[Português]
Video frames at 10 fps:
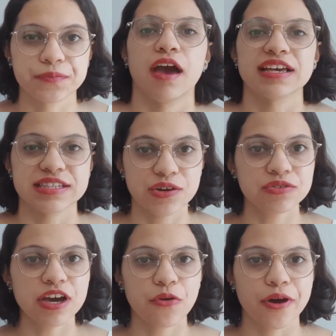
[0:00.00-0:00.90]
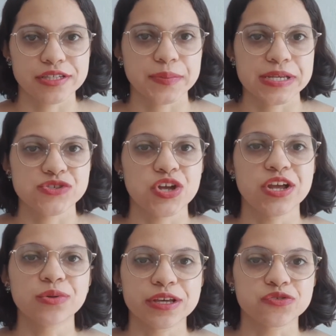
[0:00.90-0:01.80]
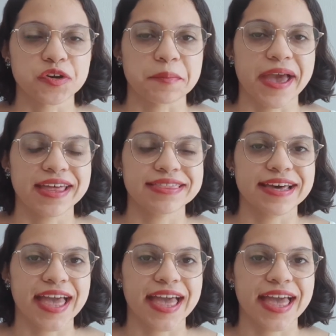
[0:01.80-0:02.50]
A segunda coisa para escolher um leitor beta